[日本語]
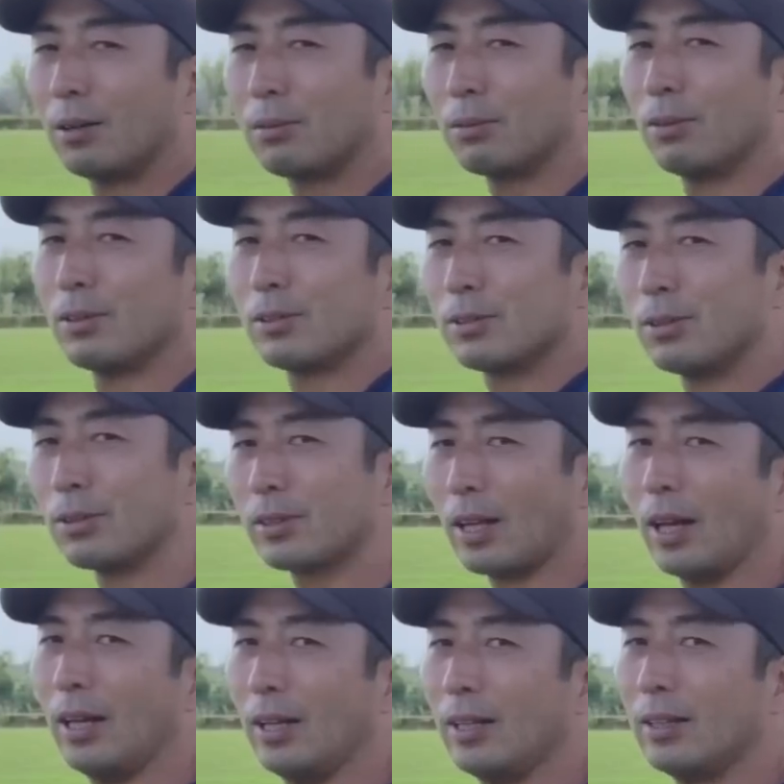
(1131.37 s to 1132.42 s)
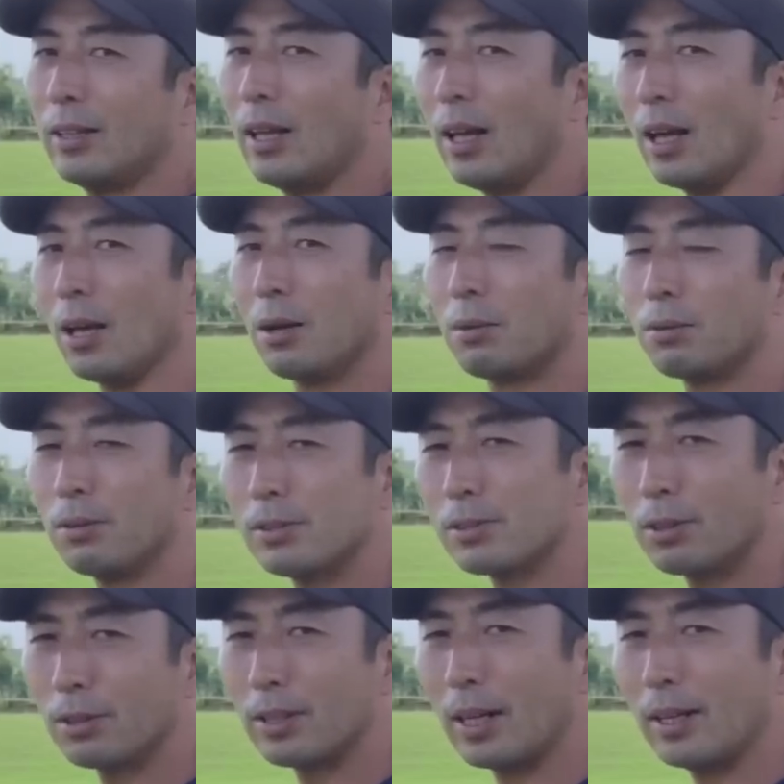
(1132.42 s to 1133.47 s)
この状態で、
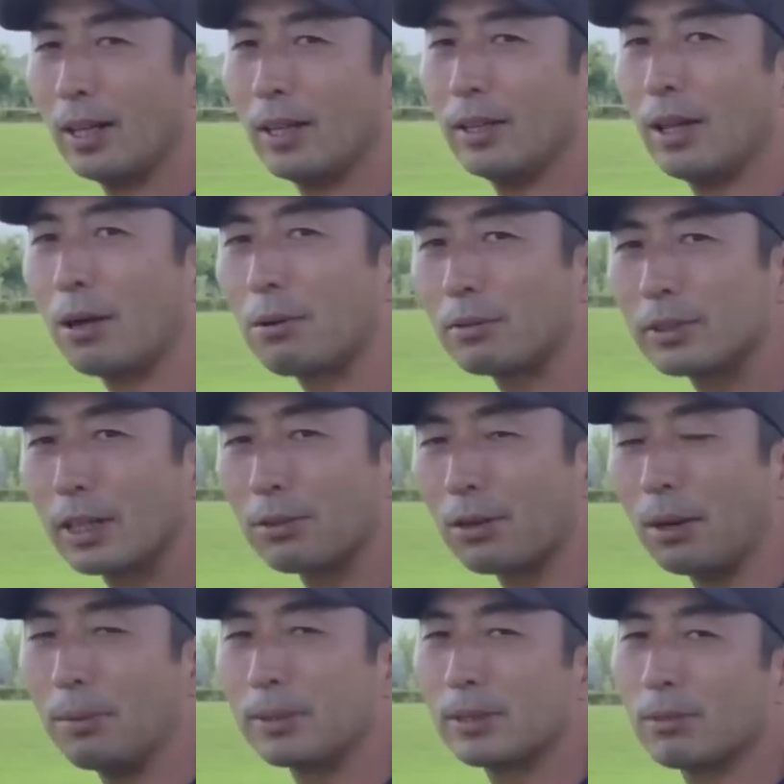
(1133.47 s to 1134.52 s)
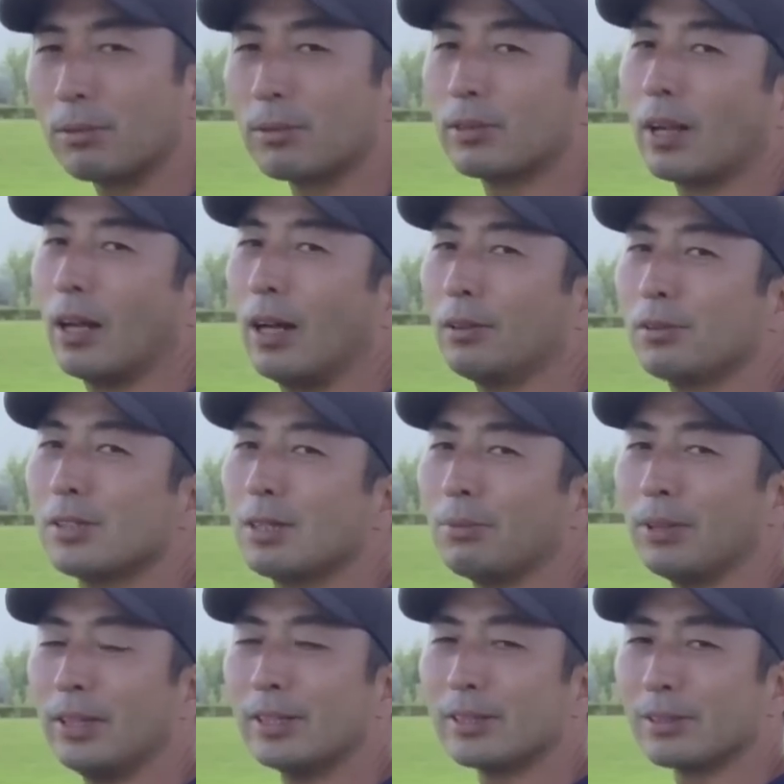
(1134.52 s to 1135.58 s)
猫背とか別にこうダラーっとして
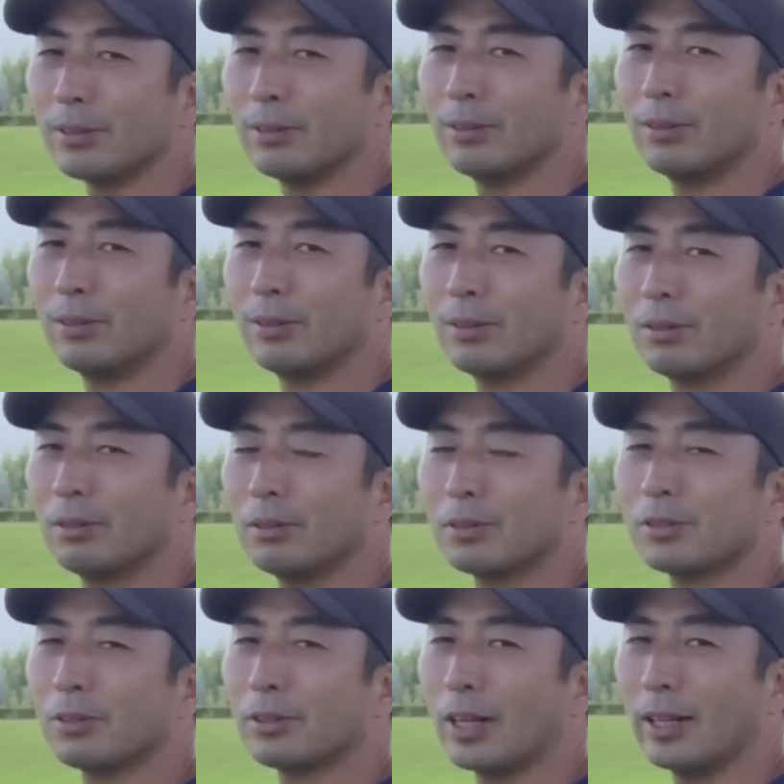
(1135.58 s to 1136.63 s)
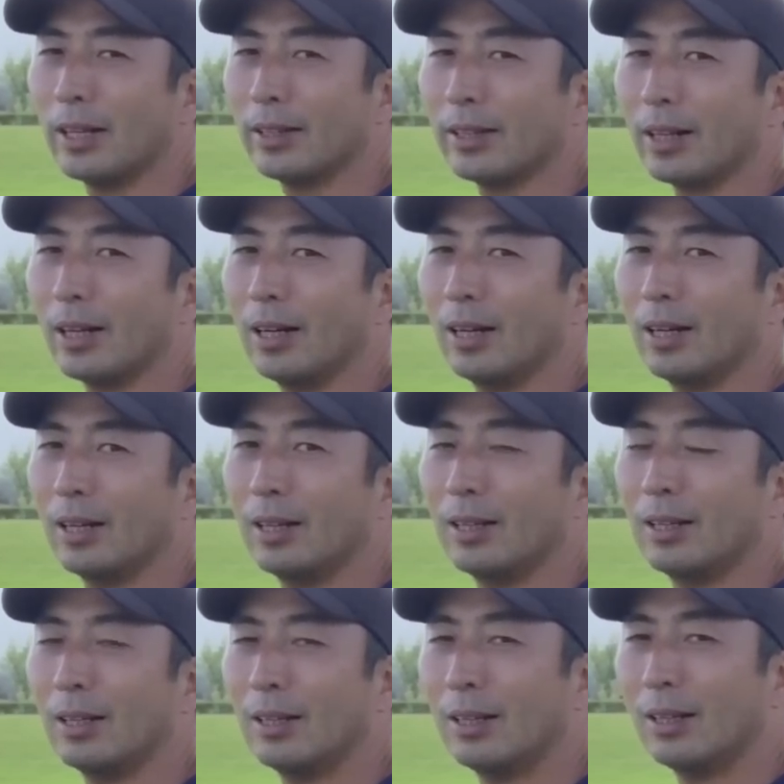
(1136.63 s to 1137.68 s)
もいいですよ。この状態だったら
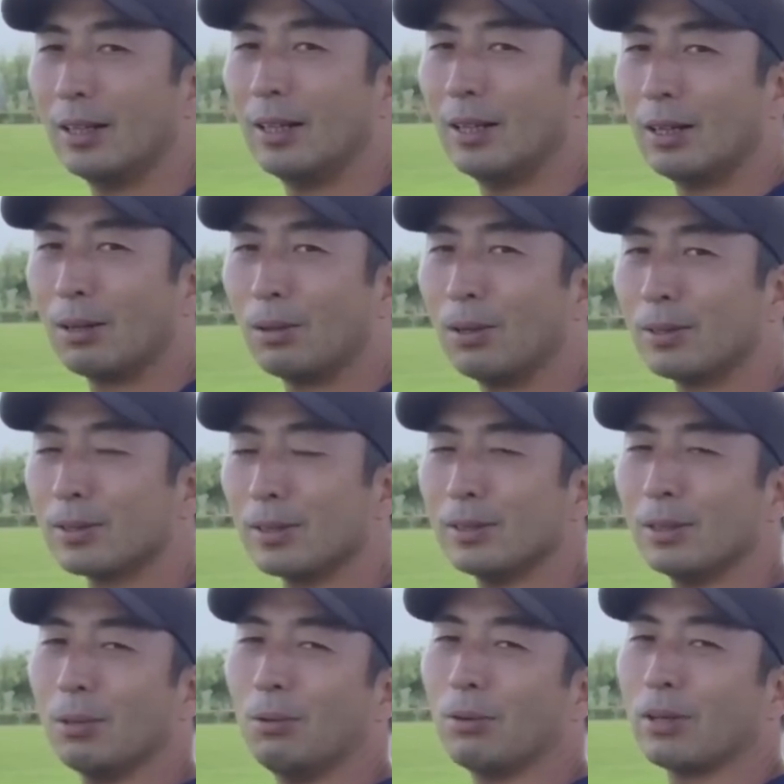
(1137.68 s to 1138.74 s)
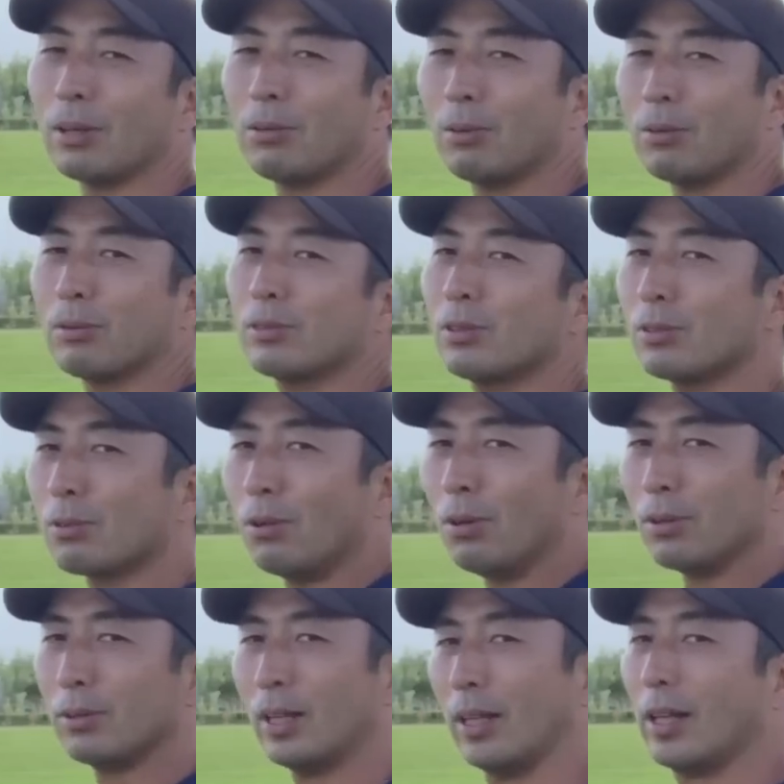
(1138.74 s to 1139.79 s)
これは全然 OK。 ここちょっと
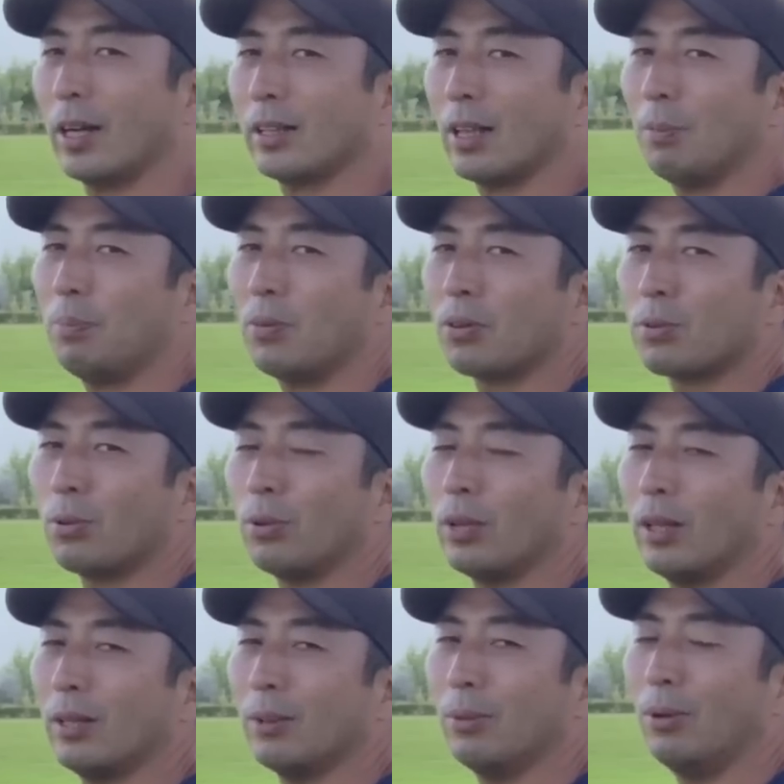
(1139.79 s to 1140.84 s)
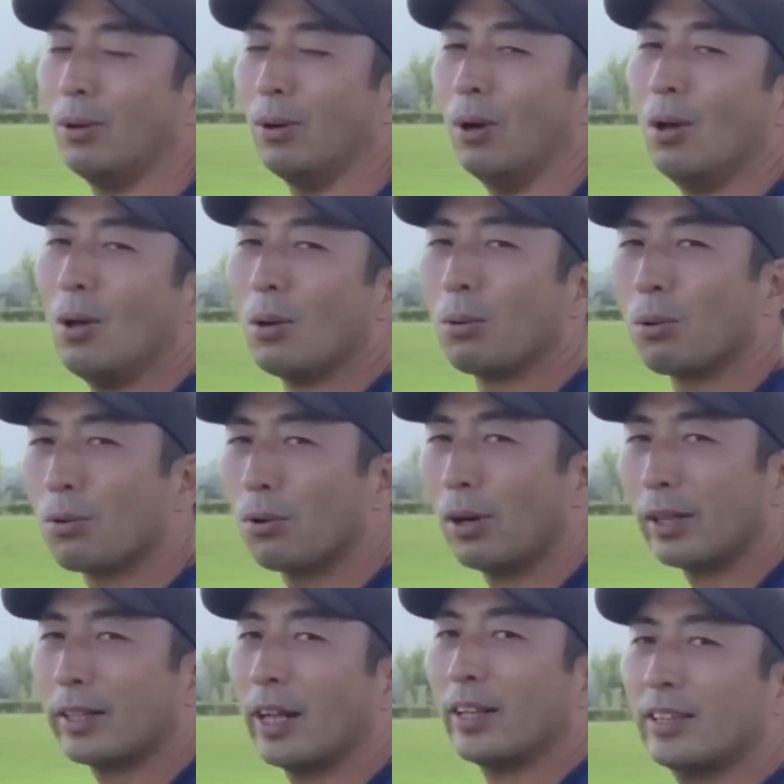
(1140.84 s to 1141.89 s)
こう慣れ型っぽくこうなっても、ここ
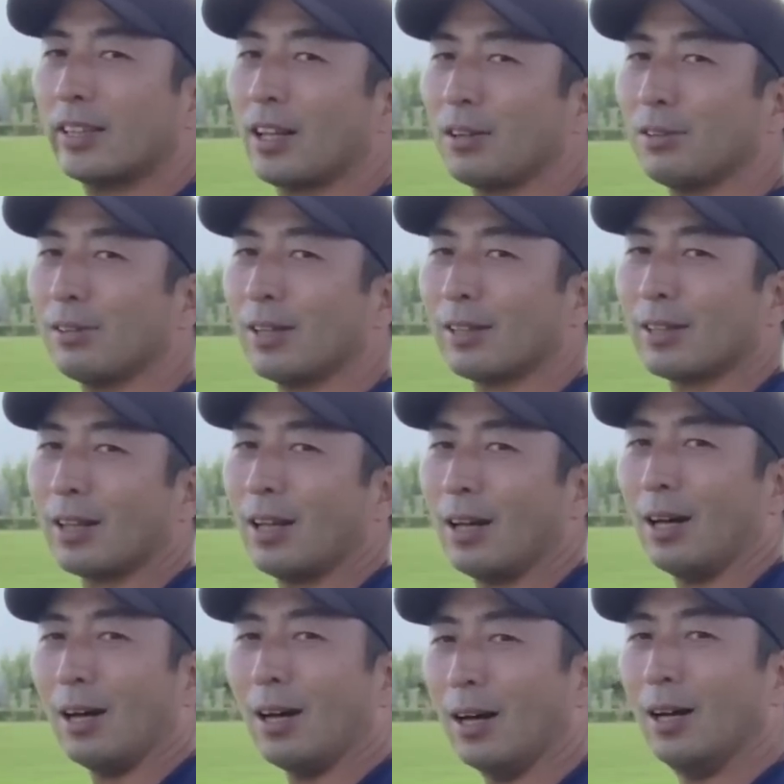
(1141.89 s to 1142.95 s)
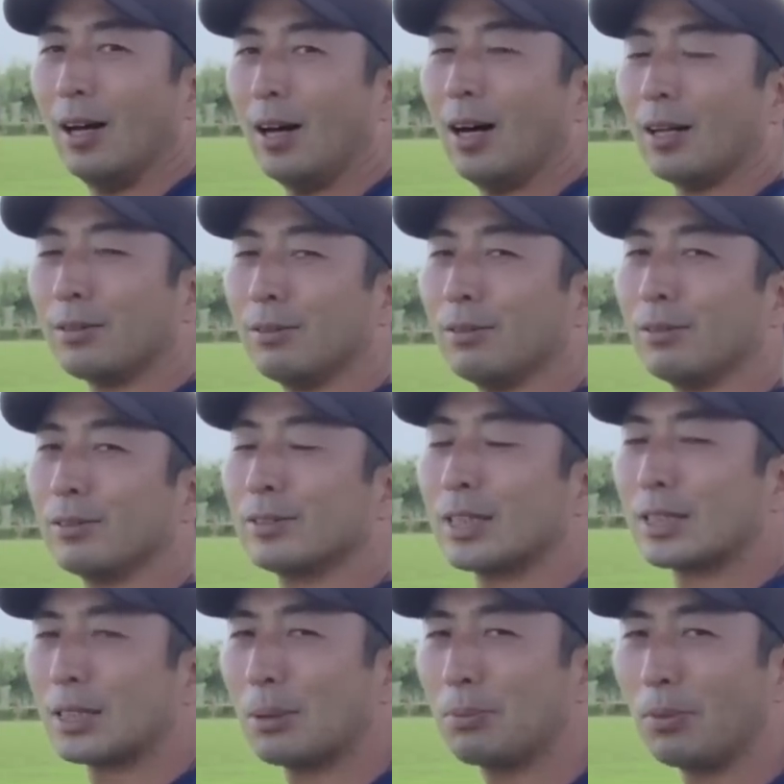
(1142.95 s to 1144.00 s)
は立ってるんだったら
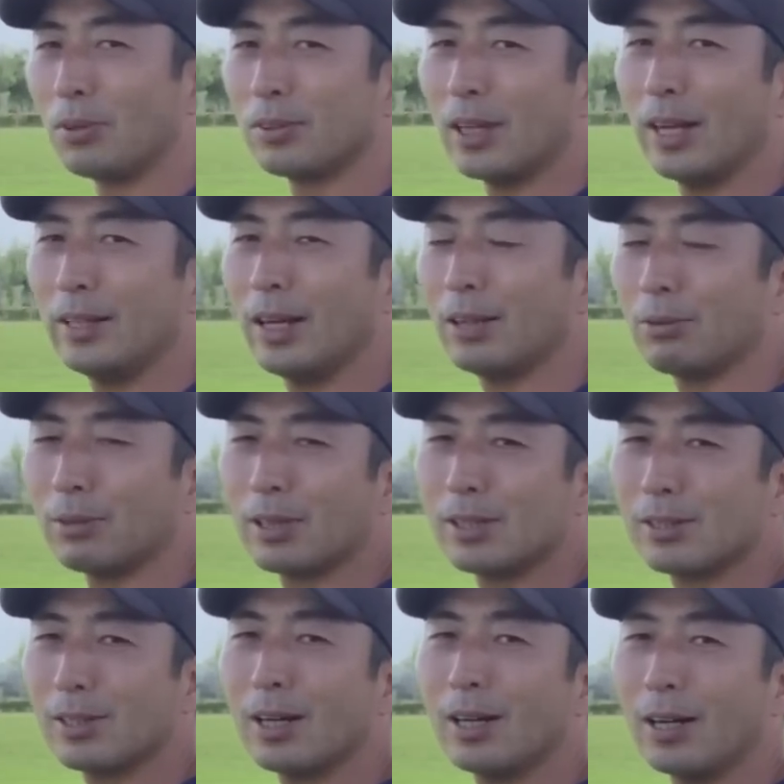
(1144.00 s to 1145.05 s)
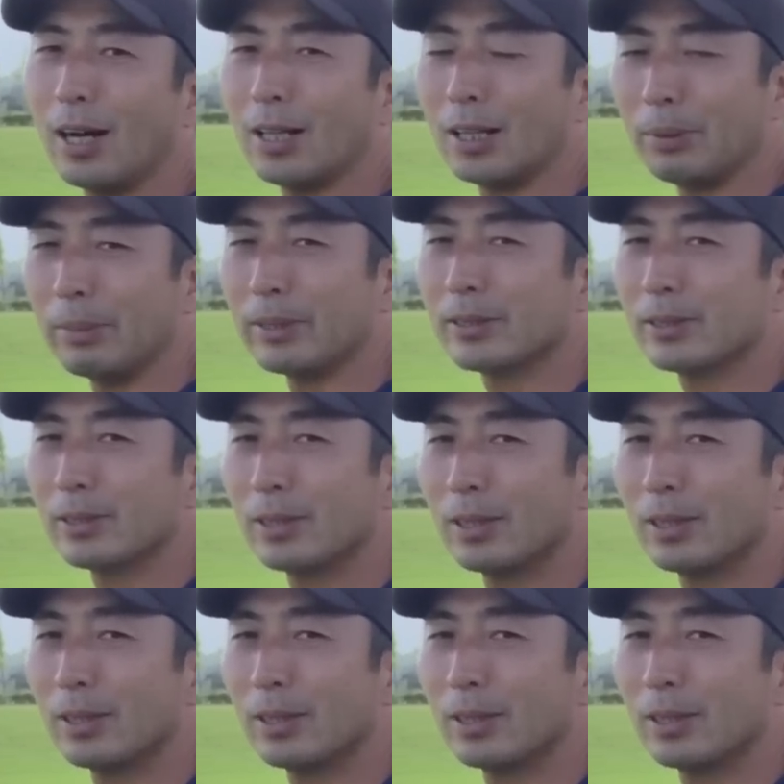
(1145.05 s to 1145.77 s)
全然問題ないと私は考えています。